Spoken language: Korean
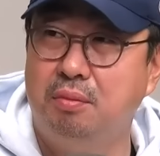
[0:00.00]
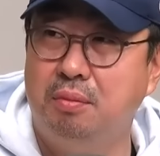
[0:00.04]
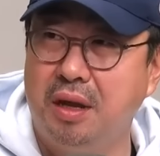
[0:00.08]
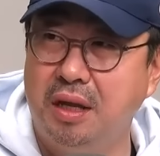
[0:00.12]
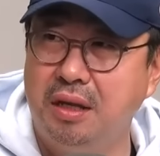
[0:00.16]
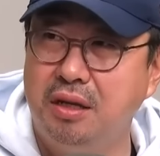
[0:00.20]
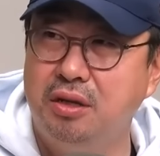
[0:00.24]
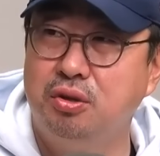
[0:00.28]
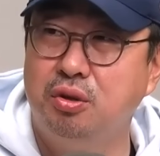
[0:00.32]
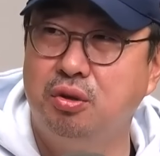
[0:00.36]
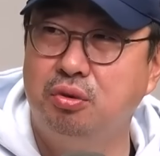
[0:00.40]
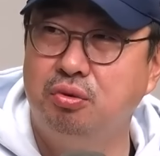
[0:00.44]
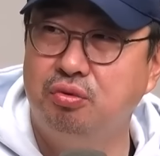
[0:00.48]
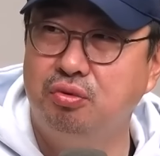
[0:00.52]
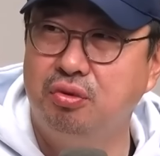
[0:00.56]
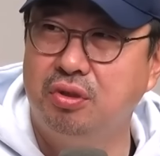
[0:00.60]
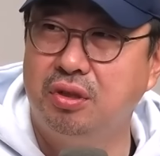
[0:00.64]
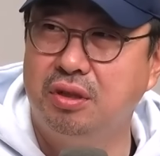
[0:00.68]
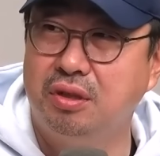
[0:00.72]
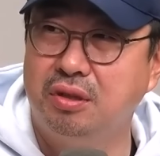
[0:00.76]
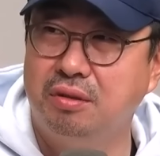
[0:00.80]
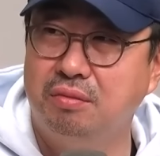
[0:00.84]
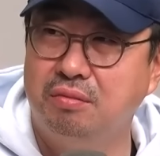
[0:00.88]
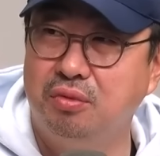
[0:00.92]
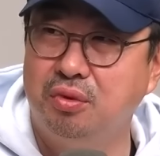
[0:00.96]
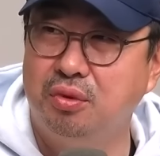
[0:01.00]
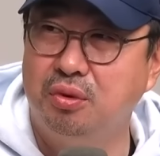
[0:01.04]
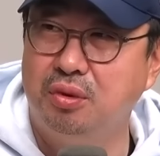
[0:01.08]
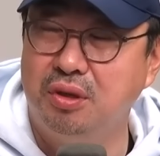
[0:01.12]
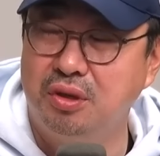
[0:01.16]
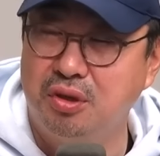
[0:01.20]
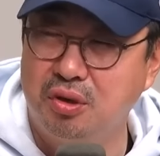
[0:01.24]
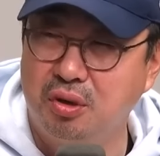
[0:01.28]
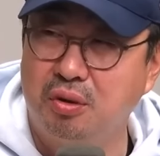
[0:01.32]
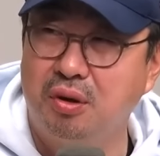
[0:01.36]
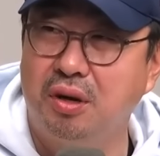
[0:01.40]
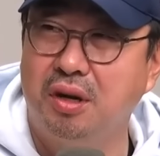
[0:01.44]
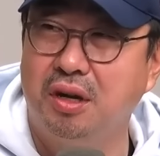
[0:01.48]
매니저도 지금 또
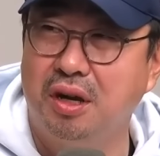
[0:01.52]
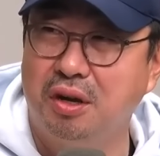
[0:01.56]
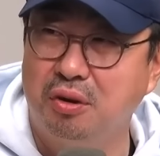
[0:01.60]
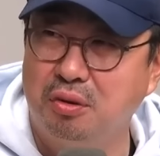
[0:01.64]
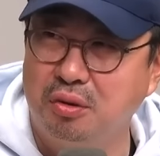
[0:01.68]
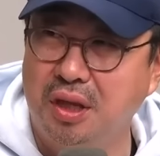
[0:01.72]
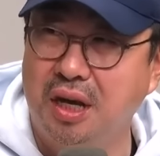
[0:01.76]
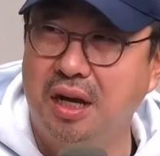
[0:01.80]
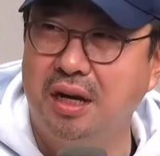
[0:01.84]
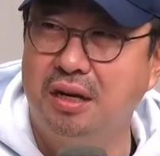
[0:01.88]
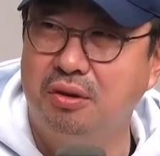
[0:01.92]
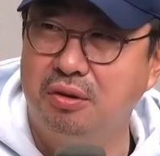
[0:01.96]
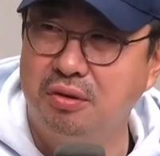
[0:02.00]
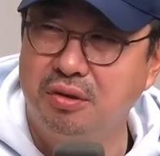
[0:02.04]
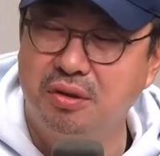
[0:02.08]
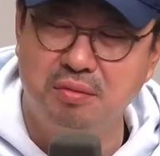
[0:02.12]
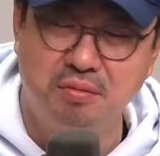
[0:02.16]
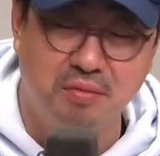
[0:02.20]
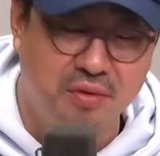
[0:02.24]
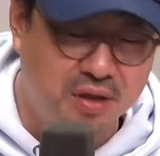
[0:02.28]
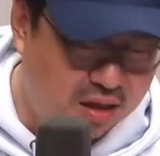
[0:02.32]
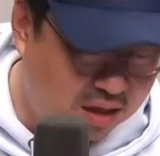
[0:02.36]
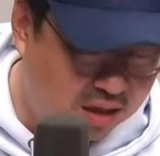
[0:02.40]
인척 관계고 다 그렇습니다.